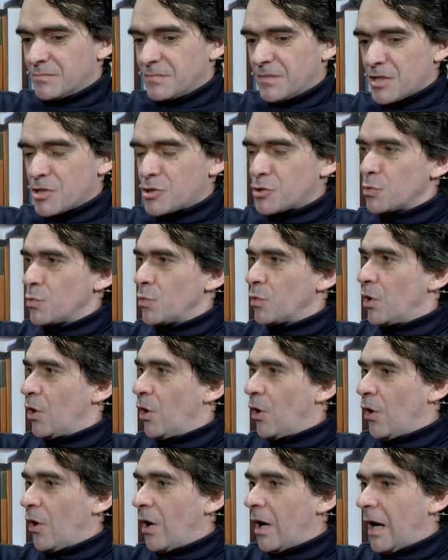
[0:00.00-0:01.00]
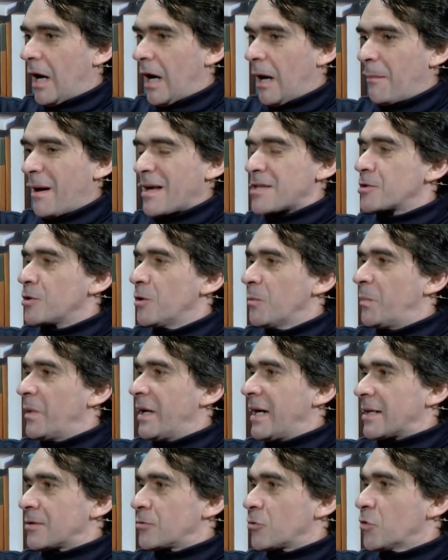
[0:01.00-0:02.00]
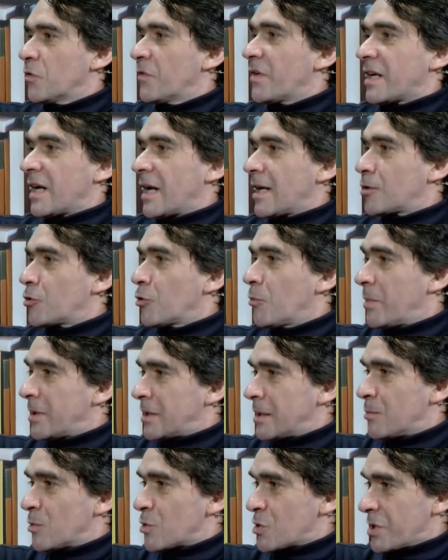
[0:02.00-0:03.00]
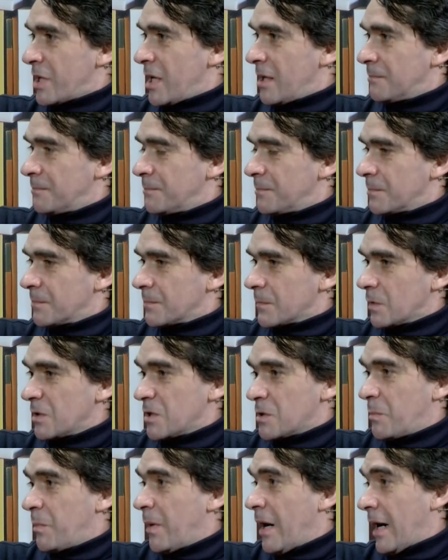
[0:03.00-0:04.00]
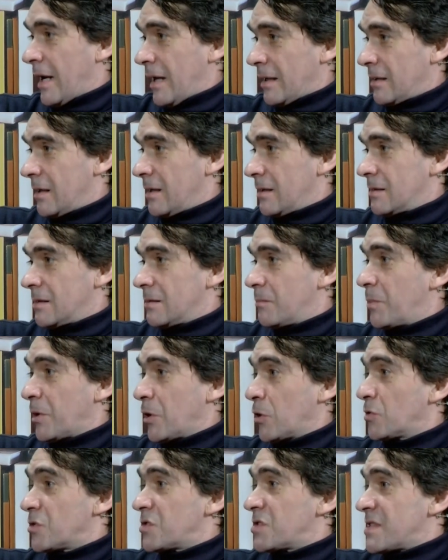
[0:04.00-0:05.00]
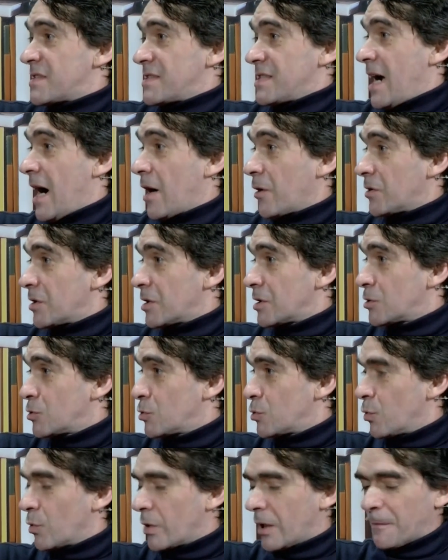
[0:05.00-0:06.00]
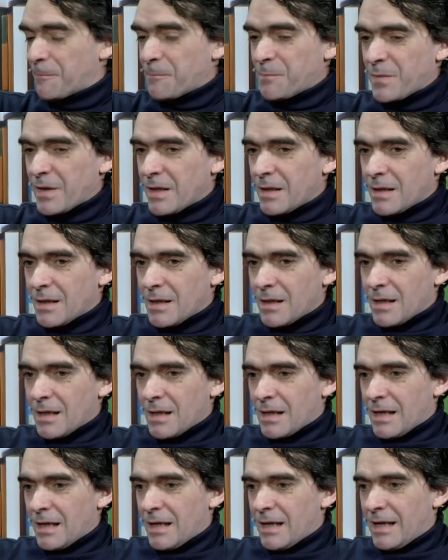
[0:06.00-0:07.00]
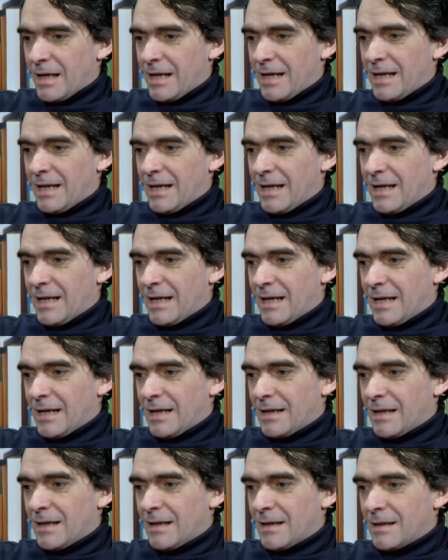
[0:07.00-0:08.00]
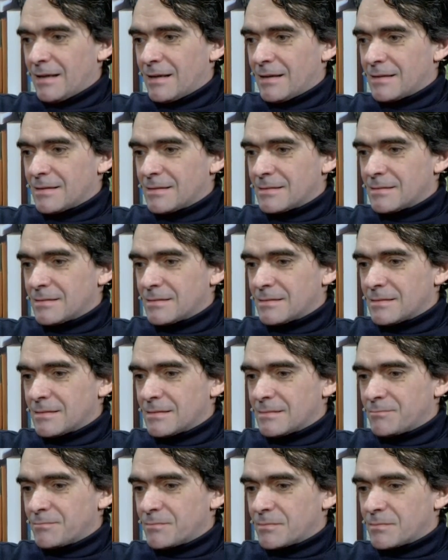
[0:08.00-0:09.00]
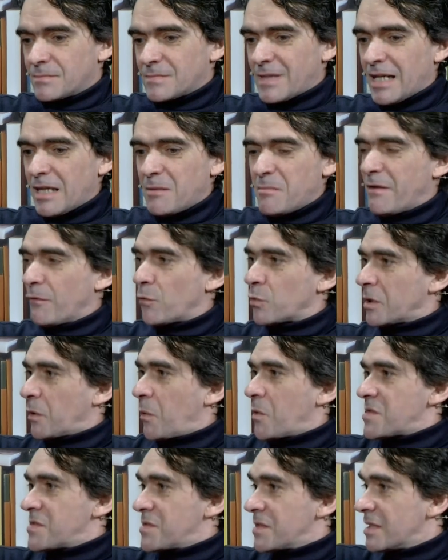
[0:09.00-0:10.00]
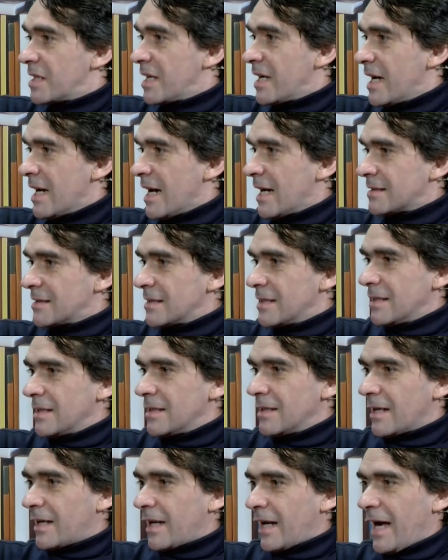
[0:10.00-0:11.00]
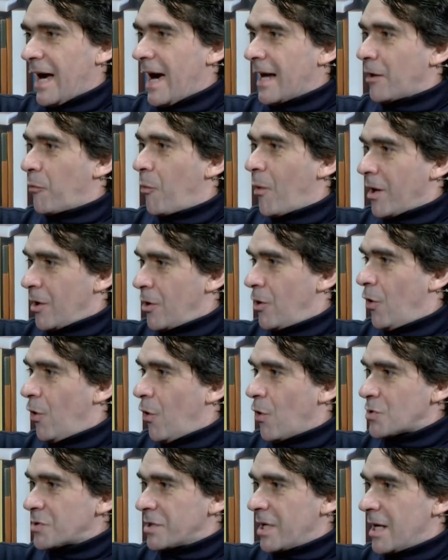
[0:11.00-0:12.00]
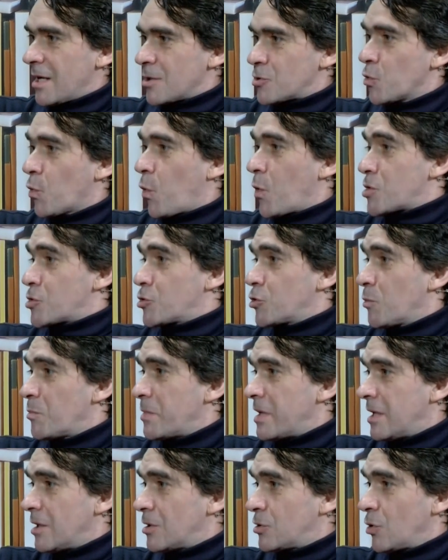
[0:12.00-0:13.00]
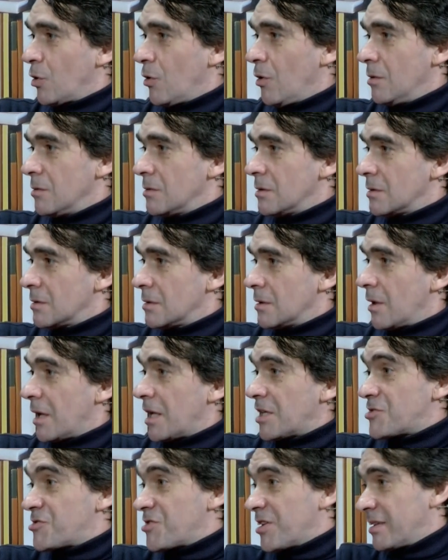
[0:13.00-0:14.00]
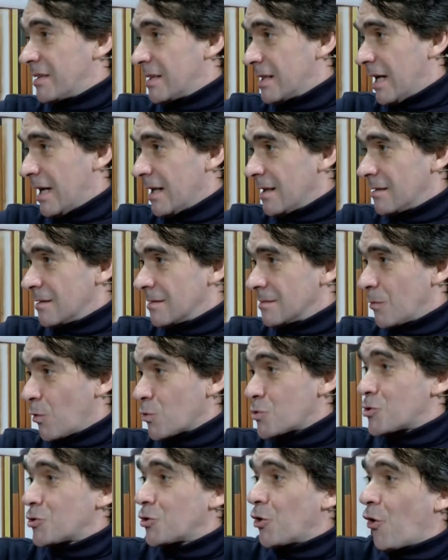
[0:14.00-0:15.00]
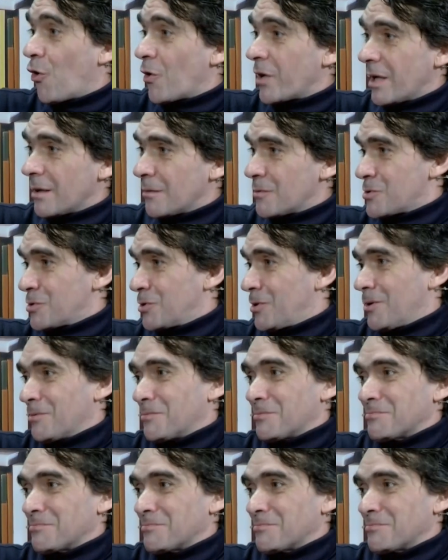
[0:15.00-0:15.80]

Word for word: nessuno ha mai scoperto dove era la tomba di Mosè, quindi si parla del, del periodo egiziano addirittura e da lì mi è venuta questa idea di creare qualcosa su questo mito, leggenda o storia, questo